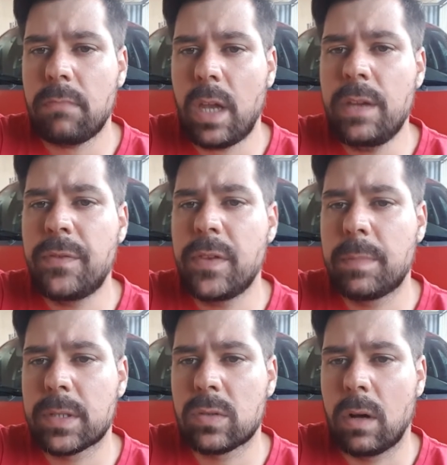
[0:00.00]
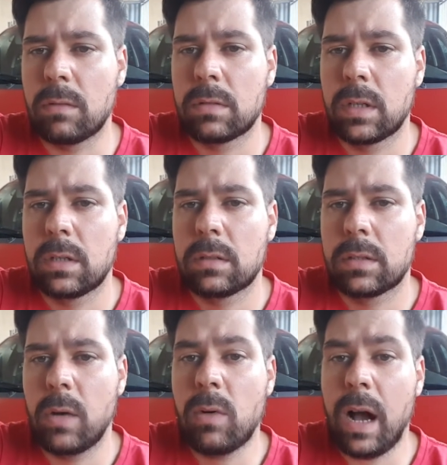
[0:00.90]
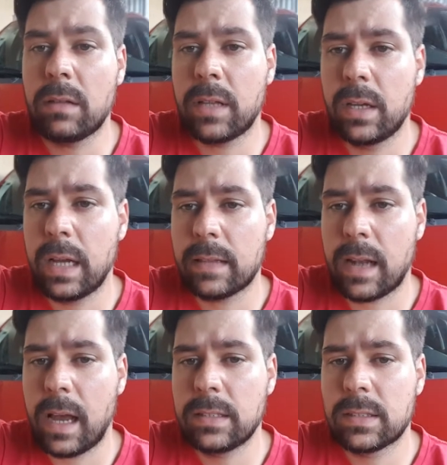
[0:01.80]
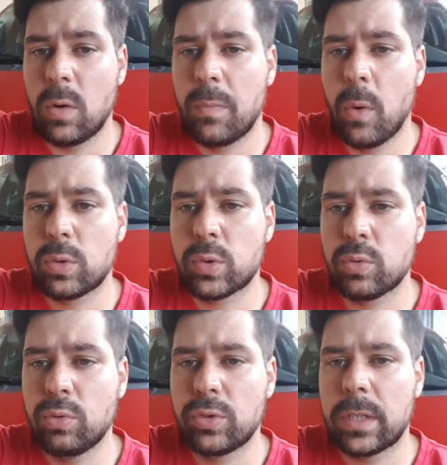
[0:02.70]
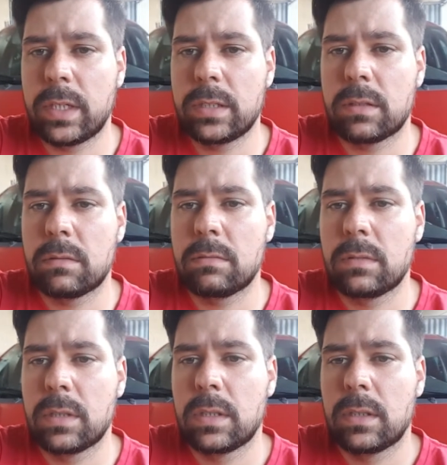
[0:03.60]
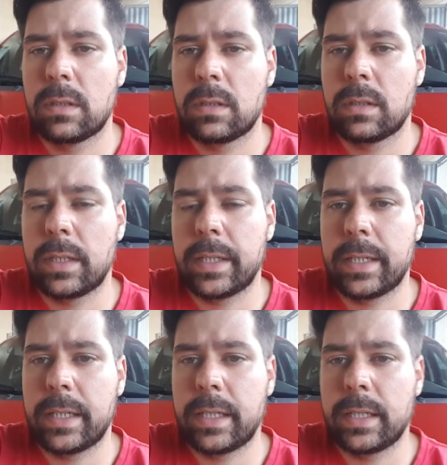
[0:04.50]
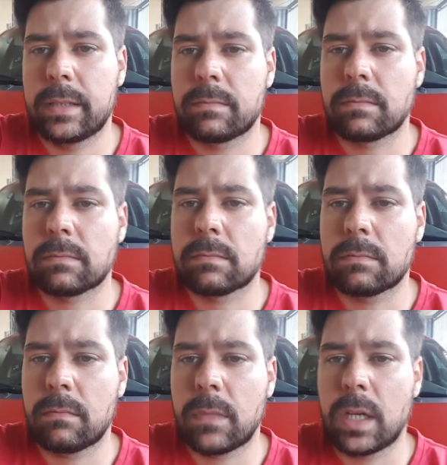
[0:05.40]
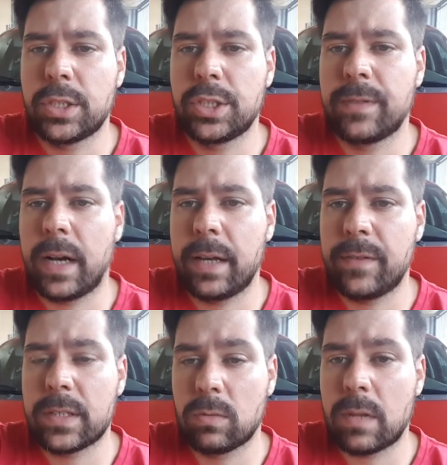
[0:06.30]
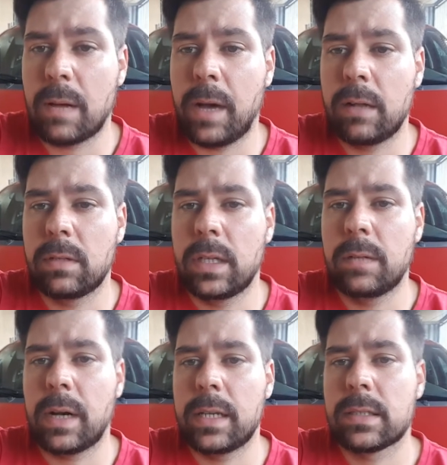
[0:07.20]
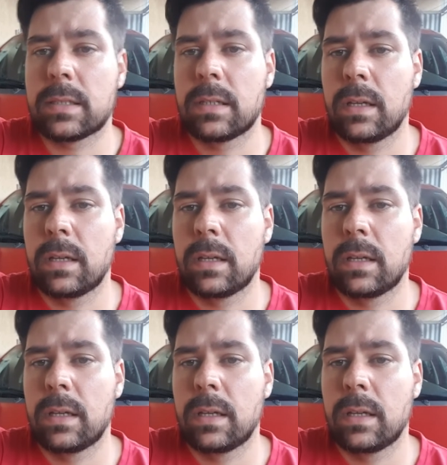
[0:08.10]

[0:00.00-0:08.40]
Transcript: Enfim, pessoal. Né? O carro está aí atrás, está um pouco sujo, né? Então é, a gente vai fazer um trabalho nele, mas